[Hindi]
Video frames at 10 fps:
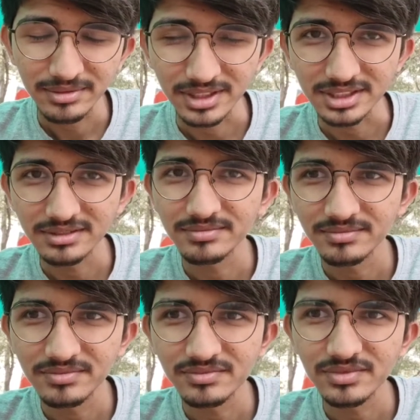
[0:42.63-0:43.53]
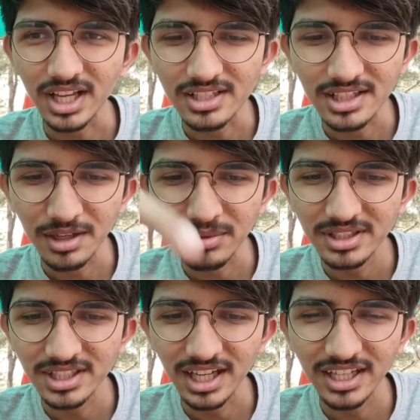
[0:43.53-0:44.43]
हैं फिर नाश्ते में
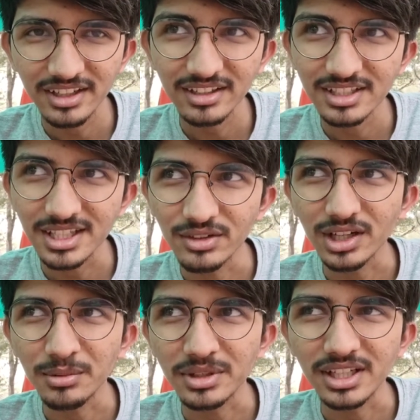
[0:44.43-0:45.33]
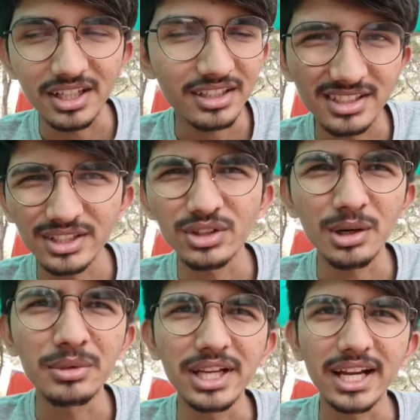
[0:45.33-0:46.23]
चाय है और सेव खमड़ी हाँ सेव
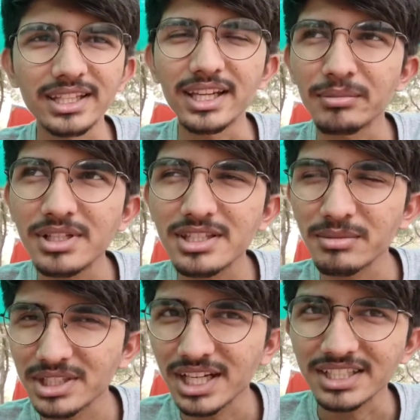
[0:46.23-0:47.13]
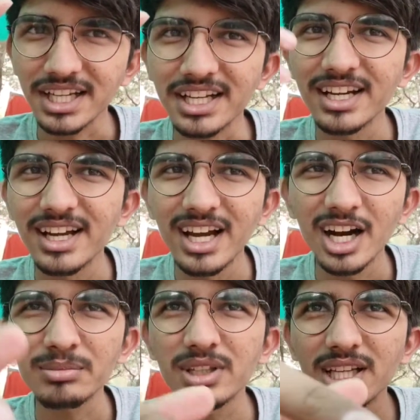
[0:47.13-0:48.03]
खमड़ी खाते हैं मस्त मज़ा आ जाएगा
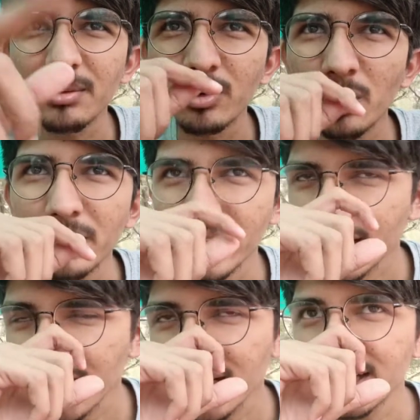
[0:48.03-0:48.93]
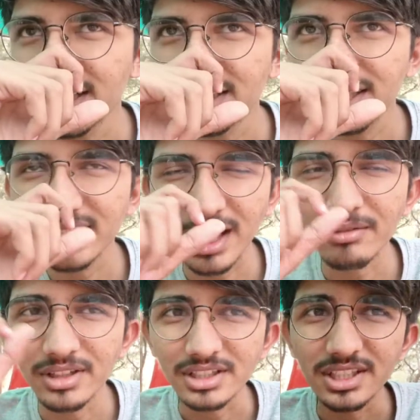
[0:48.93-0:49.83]
अब तक तो क्या पोहा बटाखा खा रहे थे
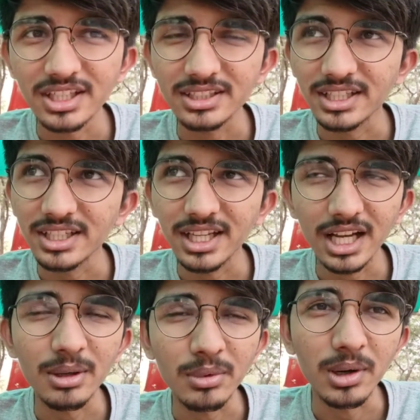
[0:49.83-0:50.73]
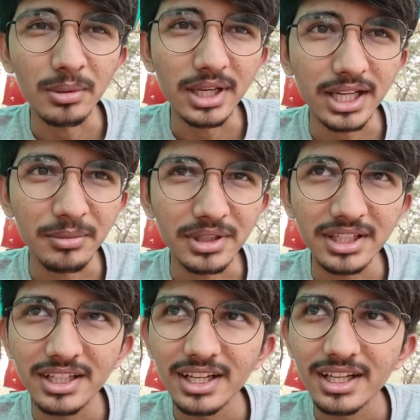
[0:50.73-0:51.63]
काफ़ी अच्छे लगते थे यहाँ के पोहा बटाखे भी
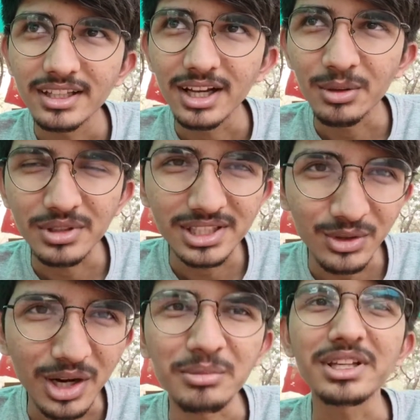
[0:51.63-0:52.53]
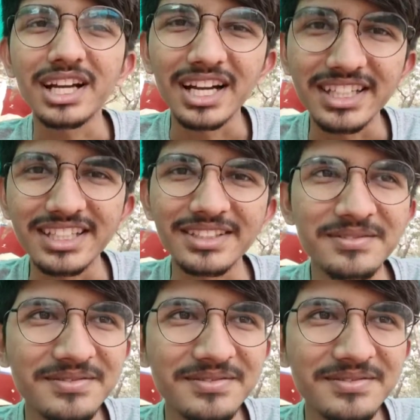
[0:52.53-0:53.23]
तो अभी सेव खमड़ी खाएंगे